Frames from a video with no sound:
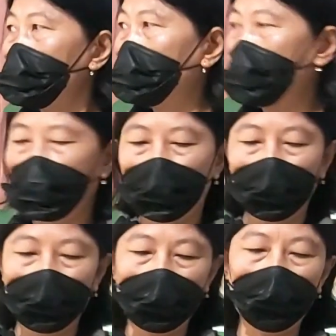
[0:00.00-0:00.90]
Sudah
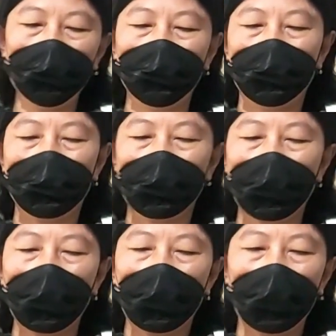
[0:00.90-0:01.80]
itu
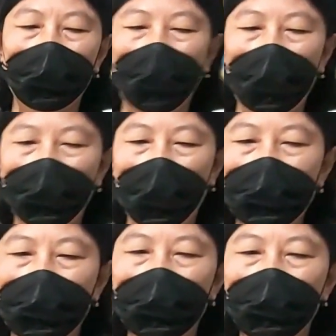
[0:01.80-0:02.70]
kita lipat
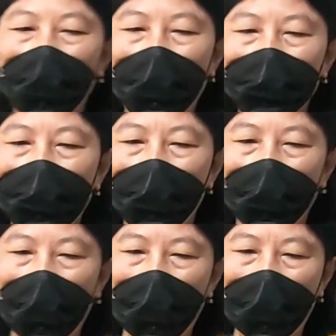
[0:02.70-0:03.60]
jadi dua yang
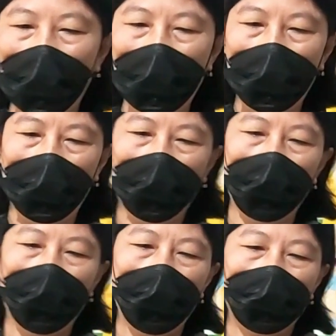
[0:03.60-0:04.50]
sama.
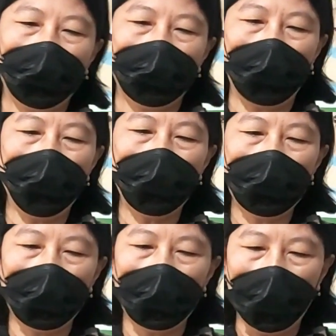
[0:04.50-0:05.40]
Kita
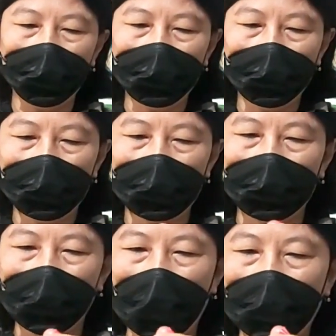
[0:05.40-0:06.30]
beri lem di
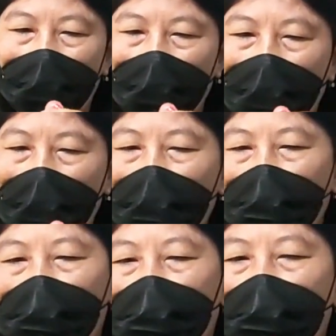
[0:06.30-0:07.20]
tengahnya.
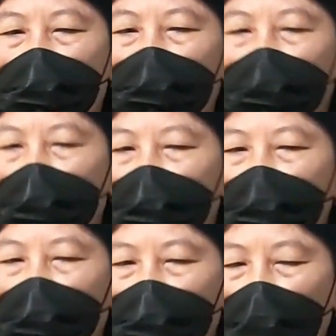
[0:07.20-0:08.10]

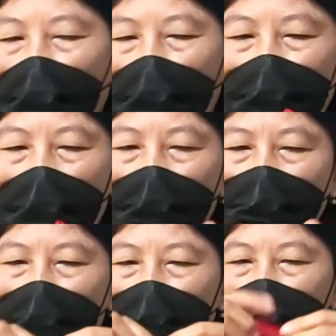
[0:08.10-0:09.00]
Kita lem
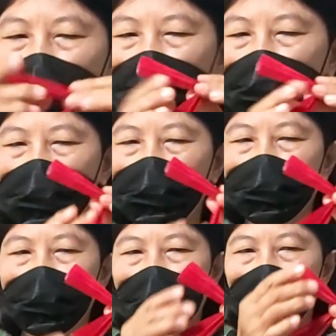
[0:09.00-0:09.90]
dalamnya ini
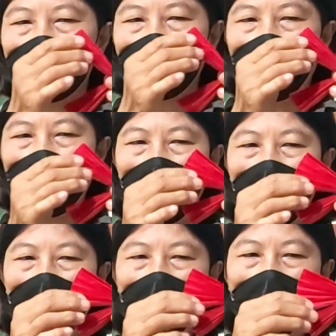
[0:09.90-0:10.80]

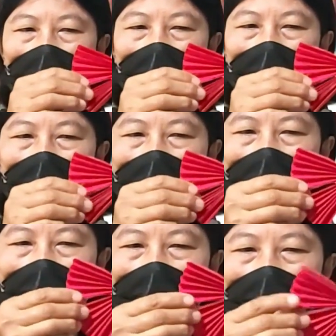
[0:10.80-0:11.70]
supaya
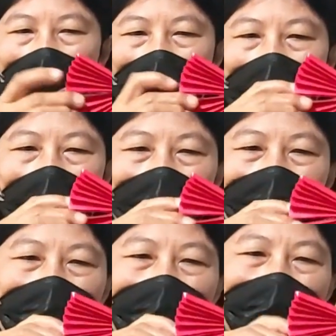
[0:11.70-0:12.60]
Nah,
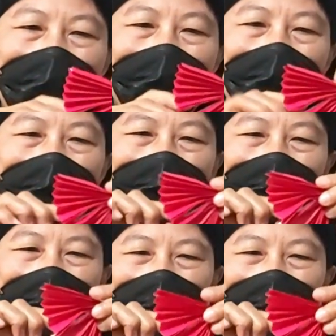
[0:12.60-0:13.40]
maksudnya begini loh.